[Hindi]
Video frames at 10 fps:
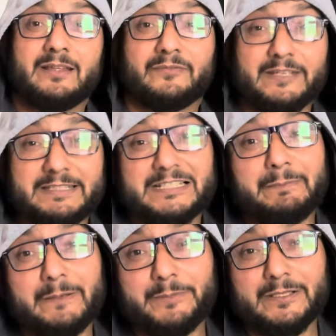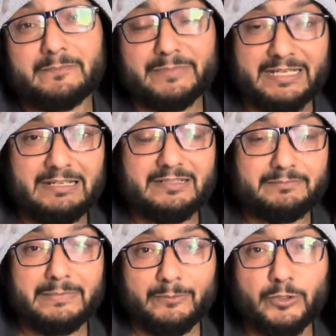फिर जिसका पेपर मेरी
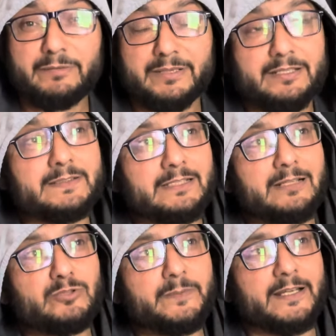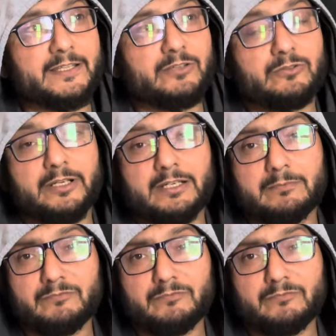मेमोरी में दस साल मुझे पढ़ाते हो गए